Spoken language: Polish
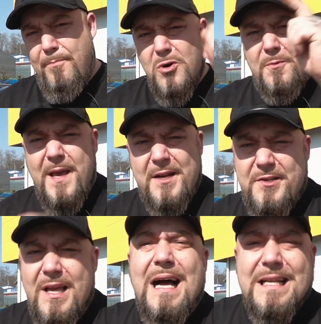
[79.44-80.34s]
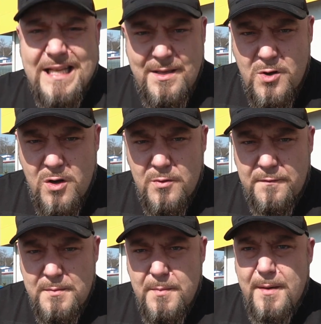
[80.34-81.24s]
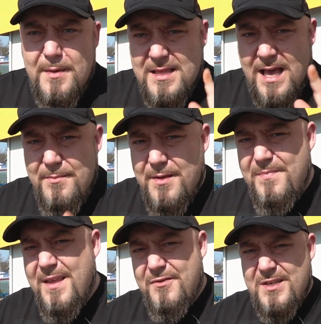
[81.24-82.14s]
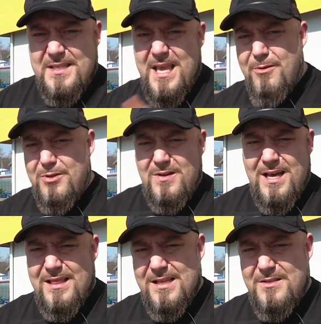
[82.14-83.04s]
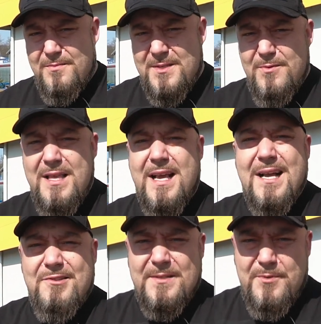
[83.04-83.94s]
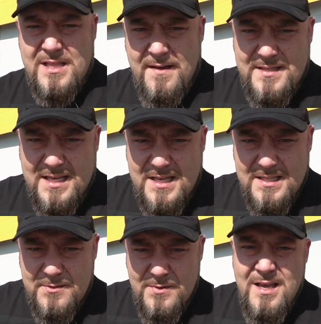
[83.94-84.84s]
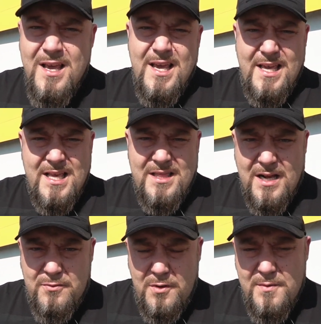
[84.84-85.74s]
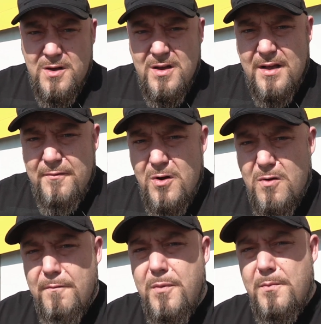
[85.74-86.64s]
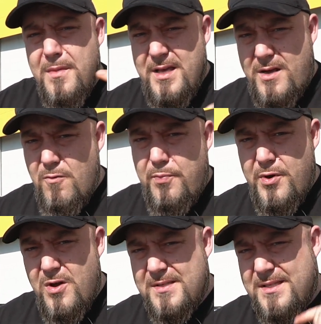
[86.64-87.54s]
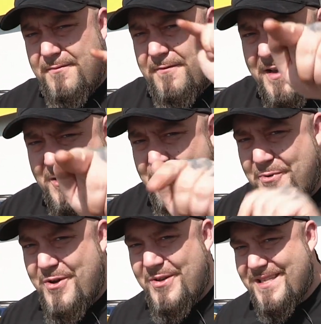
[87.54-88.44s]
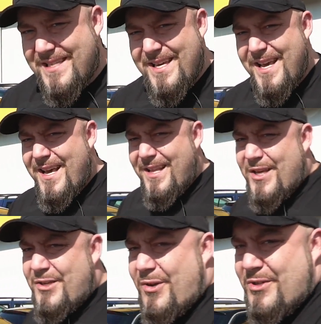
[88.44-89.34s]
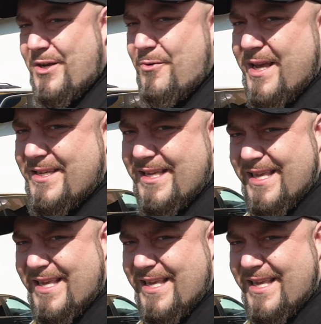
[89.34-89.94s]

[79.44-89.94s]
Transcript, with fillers: Punkt pierwszy, ale zanim go omówimy, pamiętajmy, nie wszystkie autohandle są złe, nie każdy sprzedawca jest zły i nie traktujmy go jak wrogów, bo my, kupujący, wy kupujący, też oczekujecie